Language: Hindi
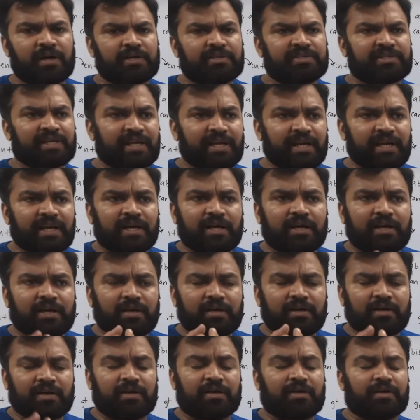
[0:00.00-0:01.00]
सन
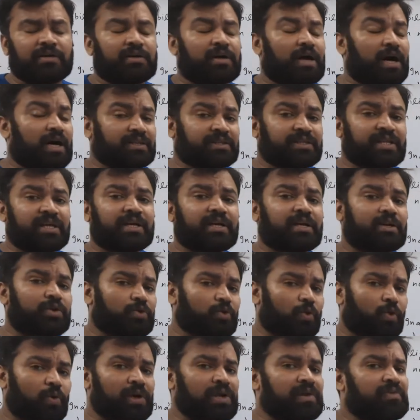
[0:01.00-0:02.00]
एक अर्थ एक
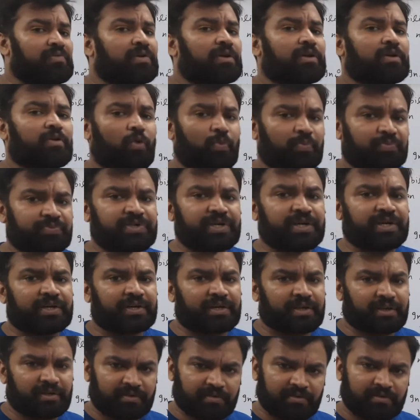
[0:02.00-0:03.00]
नॉन लिविंग
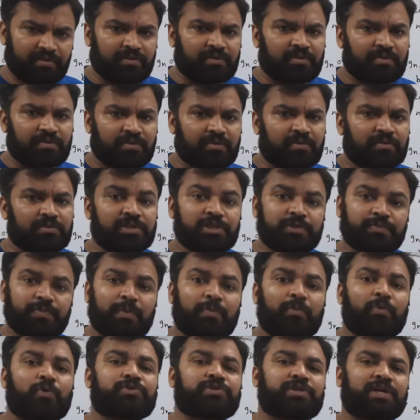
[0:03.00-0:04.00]
ऑब्जेक्ट है जिस
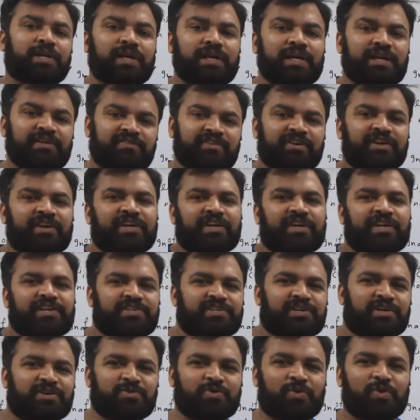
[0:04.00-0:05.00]
पर बहुत सारे लिविंग
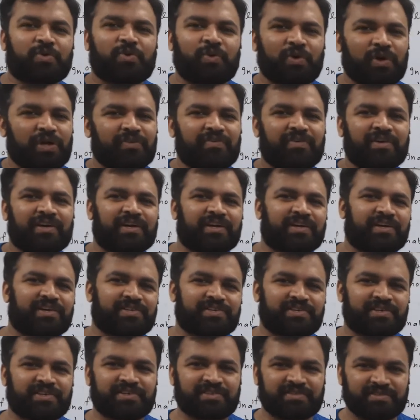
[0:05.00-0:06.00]
क्रिएचर्स और नॉन लिविंग
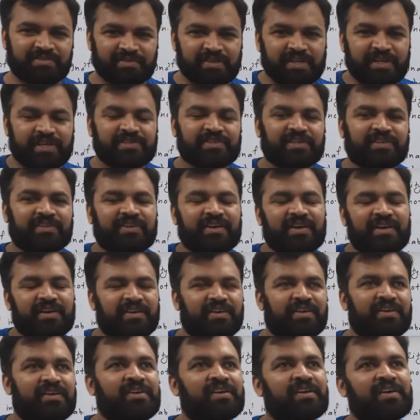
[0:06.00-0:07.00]
क्रिएचर्स एक साथ रह
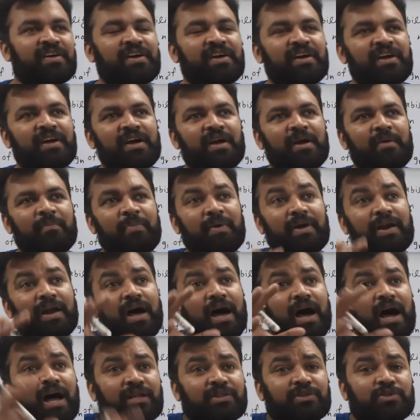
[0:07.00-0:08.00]
रहे हैं पर
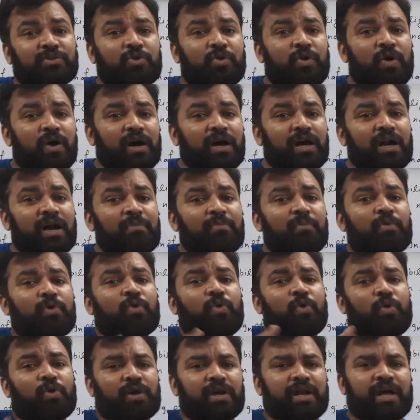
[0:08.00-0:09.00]
अर्थ को अगर हमको
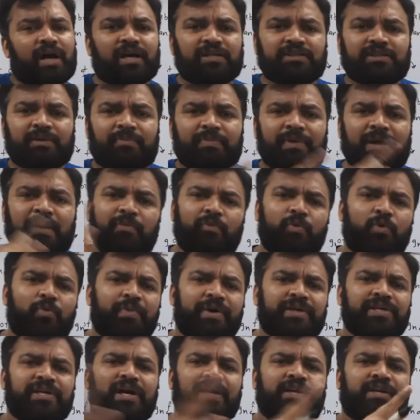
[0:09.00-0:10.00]
रोकना है अर्थ अपने आप
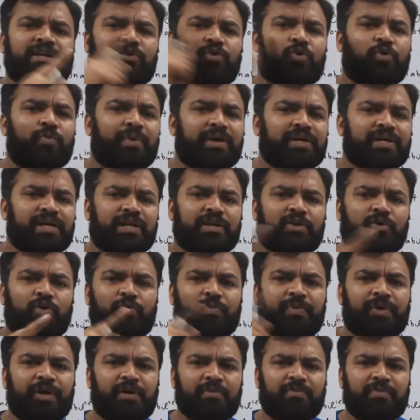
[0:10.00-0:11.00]
घूमे जा रही है घूमे जा रही है
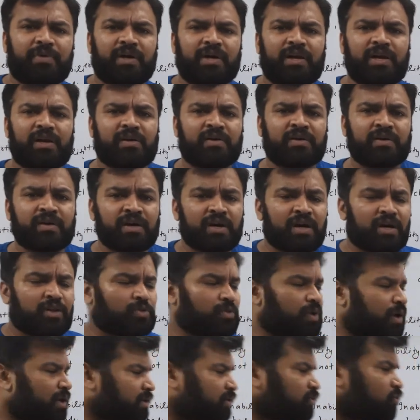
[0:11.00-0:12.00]
और बिट में है ना
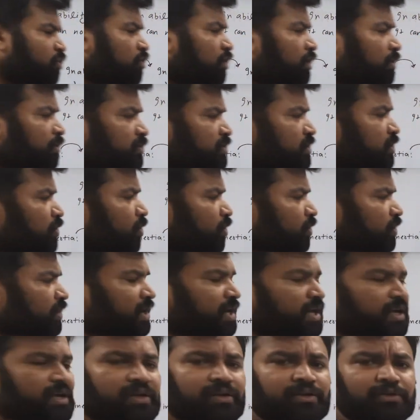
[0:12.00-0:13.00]
तो अर्थ को अगर मुझे
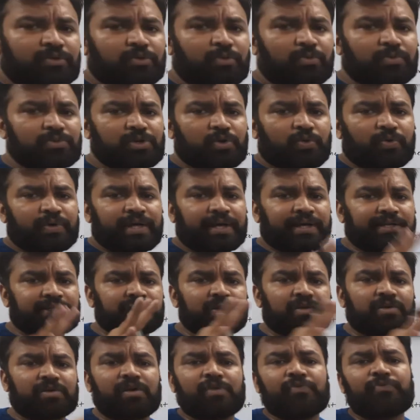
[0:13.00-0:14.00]
रोकना है तो मुझे कोई
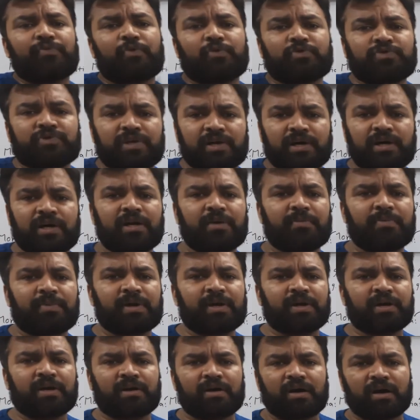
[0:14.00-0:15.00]
एक्सटर्नल फोर्स लगाना
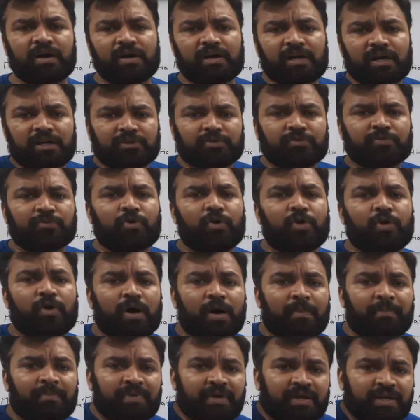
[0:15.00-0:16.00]
पड़ेगा अगर अर्थ को
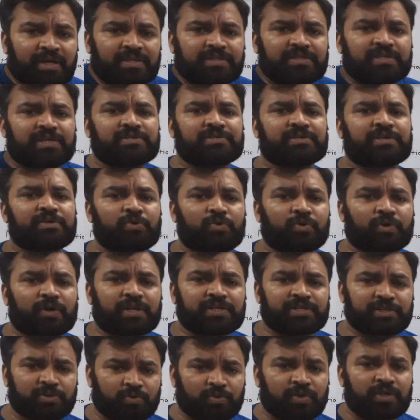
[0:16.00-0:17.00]
अपनी इच्छा से
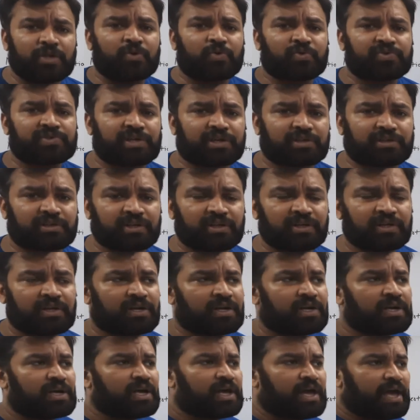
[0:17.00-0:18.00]
रुकना चाहे तो नहीं रुक सकती
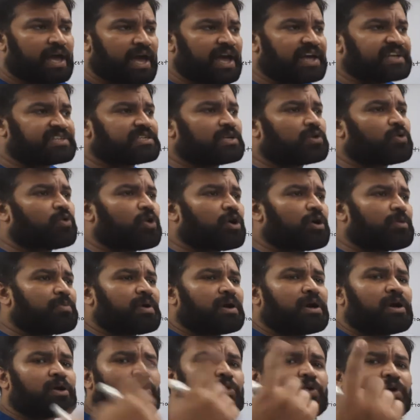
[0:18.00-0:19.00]
ऐसे कोई
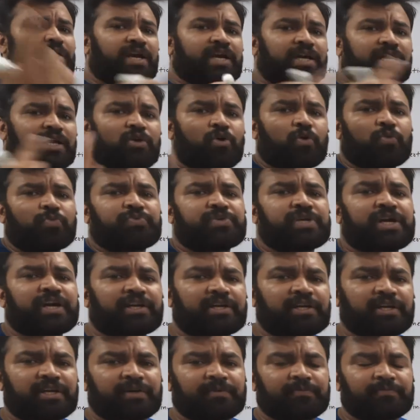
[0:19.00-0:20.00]
भी अगर रोटेटिंग
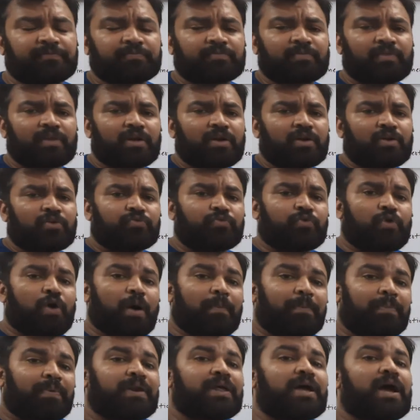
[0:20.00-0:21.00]
ऑब्जेक्ट है वो
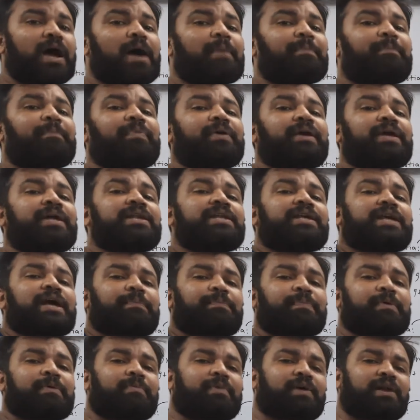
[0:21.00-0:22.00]
अपने आप
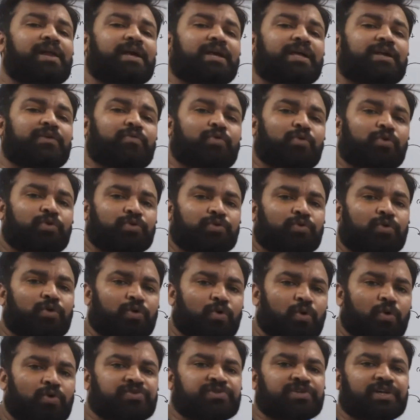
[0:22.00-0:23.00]
इनकेपेबल है कि वो खुद को
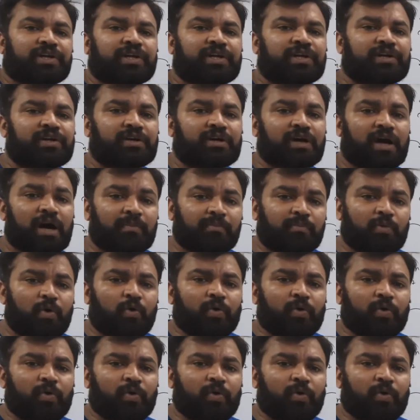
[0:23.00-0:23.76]
रोक सके हमको